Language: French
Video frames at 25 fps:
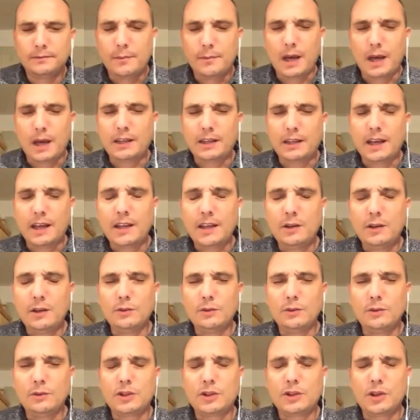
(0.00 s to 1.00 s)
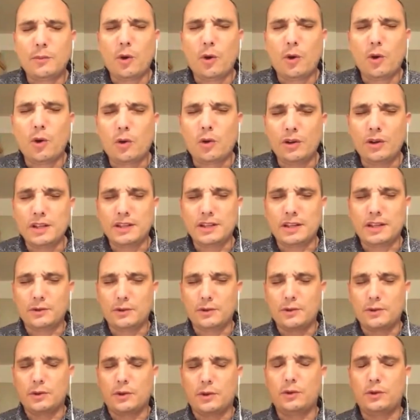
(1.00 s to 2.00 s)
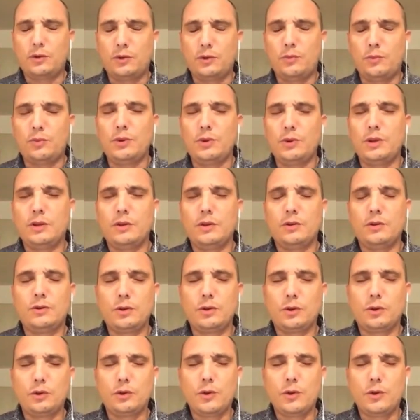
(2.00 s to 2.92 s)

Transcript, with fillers: Père éternel, nous sommes reconnaissants de ce que tu,